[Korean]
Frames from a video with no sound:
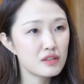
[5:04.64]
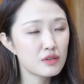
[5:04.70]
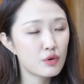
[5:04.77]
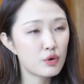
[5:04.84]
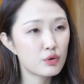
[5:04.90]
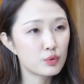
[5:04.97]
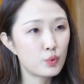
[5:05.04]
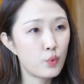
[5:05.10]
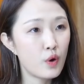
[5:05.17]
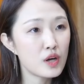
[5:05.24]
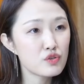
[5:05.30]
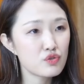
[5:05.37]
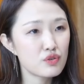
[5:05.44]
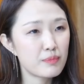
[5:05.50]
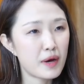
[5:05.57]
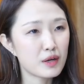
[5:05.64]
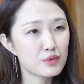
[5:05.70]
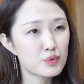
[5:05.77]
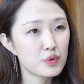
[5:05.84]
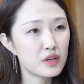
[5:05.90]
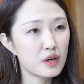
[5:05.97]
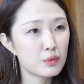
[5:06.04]
거를 도와주는
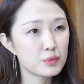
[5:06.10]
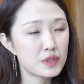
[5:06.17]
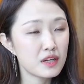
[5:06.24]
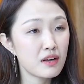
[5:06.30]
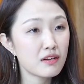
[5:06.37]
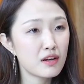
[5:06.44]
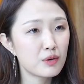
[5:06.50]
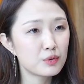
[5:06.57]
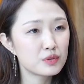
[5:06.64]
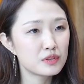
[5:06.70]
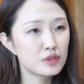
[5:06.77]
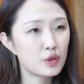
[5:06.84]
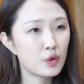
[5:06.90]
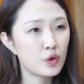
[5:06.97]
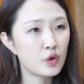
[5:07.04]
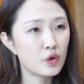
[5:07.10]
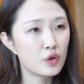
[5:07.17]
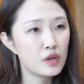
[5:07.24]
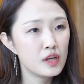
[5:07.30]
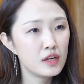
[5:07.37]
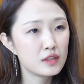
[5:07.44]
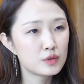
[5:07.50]
방송이라고 생각하거든요.
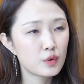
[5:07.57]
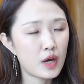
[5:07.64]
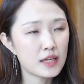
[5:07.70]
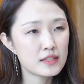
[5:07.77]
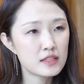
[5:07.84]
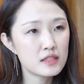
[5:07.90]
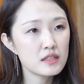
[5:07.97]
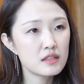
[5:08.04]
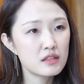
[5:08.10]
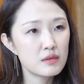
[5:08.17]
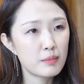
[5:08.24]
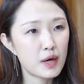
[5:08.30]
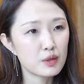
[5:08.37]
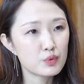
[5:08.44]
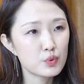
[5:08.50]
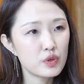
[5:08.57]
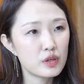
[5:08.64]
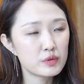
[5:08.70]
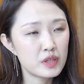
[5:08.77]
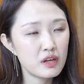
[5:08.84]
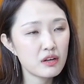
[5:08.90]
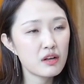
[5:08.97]
그래서 같이 있는 방송이라고
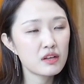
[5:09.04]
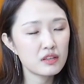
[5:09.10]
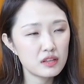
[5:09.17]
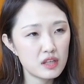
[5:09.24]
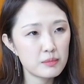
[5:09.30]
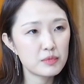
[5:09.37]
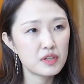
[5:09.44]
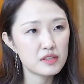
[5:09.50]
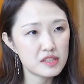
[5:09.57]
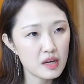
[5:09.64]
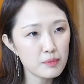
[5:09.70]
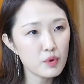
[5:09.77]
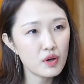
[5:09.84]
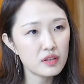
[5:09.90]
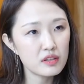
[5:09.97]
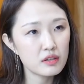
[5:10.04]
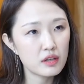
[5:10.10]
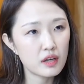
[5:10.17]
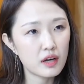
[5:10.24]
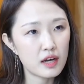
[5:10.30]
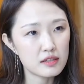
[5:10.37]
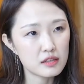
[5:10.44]
생각하기 때문에 참여하는 게
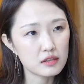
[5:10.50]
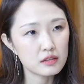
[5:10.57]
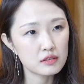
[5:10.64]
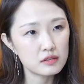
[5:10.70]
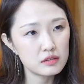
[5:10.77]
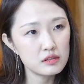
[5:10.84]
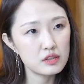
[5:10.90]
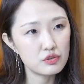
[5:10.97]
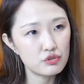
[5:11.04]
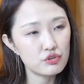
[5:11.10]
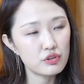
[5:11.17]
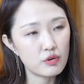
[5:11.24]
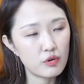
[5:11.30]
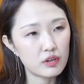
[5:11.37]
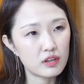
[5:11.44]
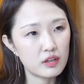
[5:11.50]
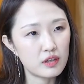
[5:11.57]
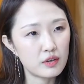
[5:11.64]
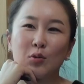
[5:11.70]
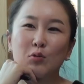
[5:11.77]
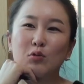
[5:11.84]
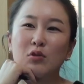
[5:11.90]
가장 큰 이유인 것 같아요.
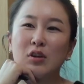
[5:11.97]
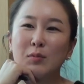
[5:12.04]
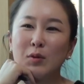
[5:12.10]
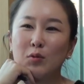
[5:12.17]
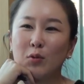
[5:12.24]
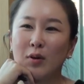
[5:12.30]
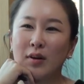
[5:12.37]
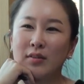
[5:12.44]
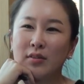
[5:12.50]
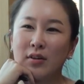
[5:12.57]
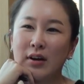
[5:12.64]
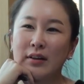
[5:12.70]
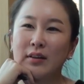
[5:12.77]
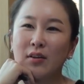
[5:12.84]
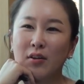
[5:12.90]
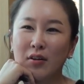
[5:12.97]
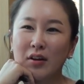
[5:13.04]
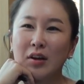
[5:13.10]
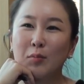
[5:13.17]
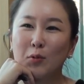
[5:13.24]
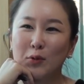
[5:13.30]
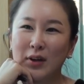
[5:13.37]
교수님이 좋아서 하는
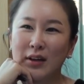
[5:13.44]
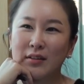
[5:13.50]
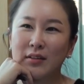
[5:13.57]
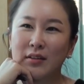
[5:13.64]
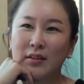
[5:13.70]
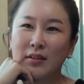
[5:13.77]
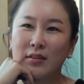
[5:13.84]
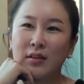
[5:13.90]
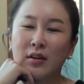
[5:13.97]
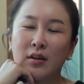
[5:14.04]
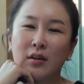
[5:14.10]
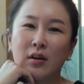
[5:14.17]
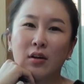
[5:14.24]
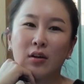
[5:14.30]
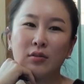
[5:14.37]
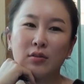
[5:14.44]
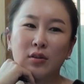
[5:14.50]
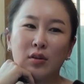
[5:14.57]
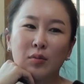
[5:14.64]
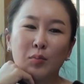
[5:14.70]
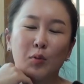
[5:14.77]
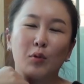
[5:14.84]
거라기보다는 네.
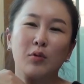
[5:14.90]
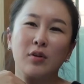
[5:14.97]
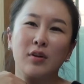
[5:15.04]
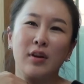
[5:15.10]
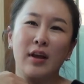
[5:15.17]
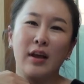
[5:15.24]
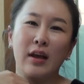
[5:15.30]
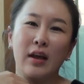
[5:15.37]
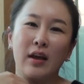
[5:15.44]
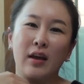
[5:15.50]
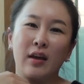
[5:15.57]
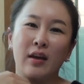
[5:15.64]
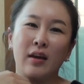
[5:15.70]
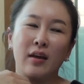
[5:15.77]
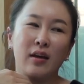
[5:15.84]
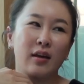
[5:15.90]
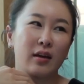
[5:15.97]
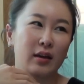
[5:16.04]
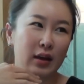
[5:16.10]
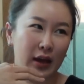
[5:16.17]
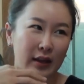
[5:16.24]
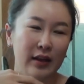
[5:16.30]
어떤 본인의
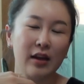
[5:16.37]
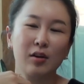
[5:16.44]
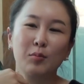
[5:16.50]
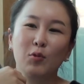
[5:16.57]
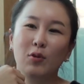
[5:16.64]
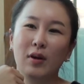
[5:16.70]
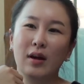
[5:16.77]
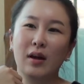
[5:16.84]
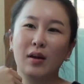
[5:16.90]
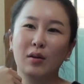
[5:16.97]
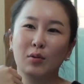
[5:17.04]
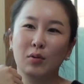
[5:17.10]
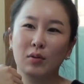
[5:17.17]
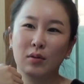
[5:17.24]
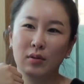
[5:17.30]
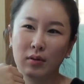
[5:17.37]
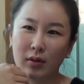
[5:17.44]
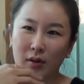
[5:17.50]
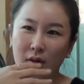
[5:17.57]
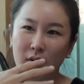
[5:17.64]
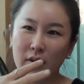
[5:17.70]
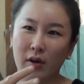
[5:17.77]
깨달음과
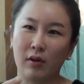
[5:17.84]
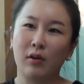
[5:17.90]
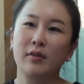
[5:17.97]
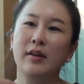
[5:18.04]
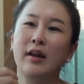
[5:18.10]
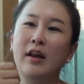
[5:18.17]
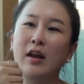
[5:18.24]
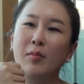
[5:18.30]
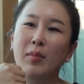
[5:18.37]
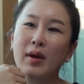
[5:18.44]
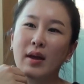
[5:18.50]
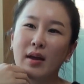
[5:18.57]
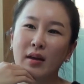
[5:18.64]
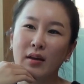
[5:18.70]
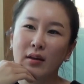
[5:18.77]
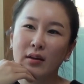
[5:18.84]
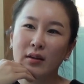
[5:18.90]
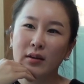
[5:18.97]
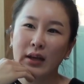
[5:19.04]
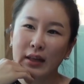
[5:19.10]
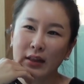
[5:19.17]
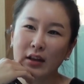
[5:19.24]
여러 사람의
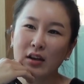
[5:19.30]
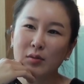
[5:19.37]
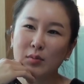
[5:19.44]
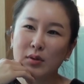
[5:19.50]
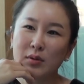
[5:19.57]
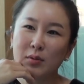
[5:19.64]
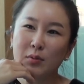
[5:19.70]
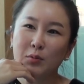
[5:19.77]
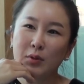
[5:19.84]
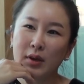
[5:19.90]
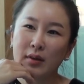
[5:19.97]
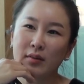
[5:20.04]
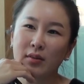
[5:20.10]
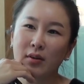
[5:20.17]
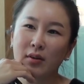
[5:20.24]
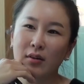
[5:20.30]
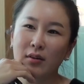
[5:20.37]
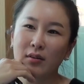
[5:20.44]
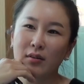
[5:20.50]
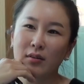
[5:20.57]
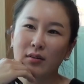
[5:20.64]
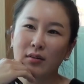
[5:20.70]
깨달음을
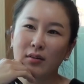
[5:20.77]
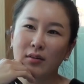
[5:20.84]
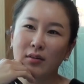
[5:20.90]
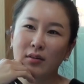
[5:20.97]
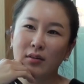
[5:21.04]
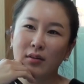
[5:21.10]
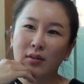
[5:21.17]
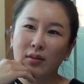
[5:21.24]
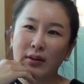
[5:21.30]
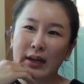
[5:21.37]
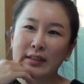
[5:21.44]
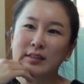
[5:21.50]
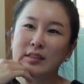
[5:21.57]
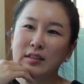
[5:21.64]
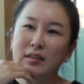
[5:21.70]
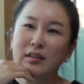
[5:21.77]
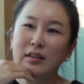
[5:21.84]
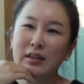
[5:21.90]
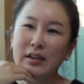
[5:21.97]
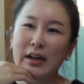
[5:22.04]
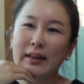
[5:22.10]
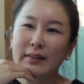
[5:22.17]
위해서 어, 같이
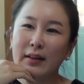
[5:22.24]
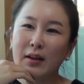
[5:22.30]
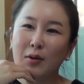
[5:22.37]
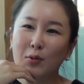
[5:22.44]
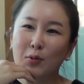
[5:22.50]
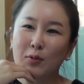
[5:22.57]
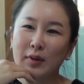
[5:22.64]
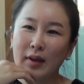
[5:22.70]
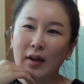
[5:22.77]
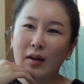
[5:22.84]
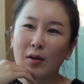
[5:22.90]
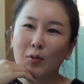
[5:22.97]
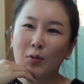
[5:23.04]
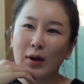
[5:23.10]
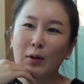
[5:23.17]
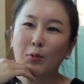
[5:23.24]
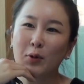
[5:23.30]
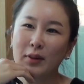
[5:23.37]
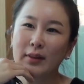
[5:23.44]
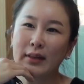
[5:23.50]
있는 일을 한다고 생각하고 하고